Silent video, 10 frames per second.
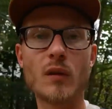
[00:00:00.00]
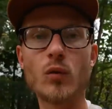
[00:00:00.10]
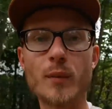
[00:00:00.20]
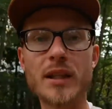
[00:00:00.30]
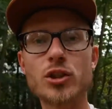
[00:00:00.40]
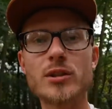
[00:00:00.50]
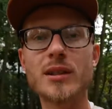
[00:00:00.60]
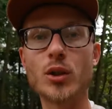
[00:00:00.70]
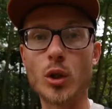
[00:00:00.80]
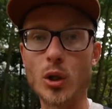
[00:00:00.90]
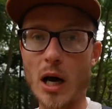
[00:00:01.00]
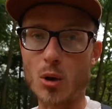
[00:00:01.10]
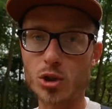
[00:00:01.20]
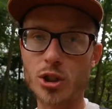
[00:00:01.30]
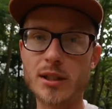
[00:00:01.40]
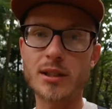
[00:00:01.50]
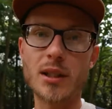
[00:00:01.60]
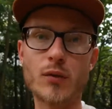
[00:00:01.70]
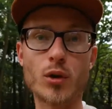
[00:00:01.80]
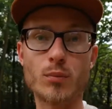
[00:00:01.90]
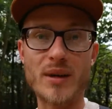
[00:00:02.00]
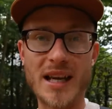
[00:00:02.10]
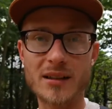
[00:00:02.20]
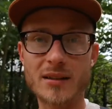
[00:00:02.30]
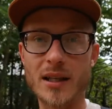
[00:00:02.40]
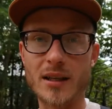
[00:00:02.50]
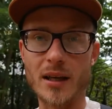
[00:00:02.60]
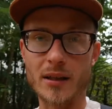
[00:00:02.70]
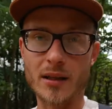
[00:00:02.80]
wo Menschen sich ausschließlich von Bären ernährt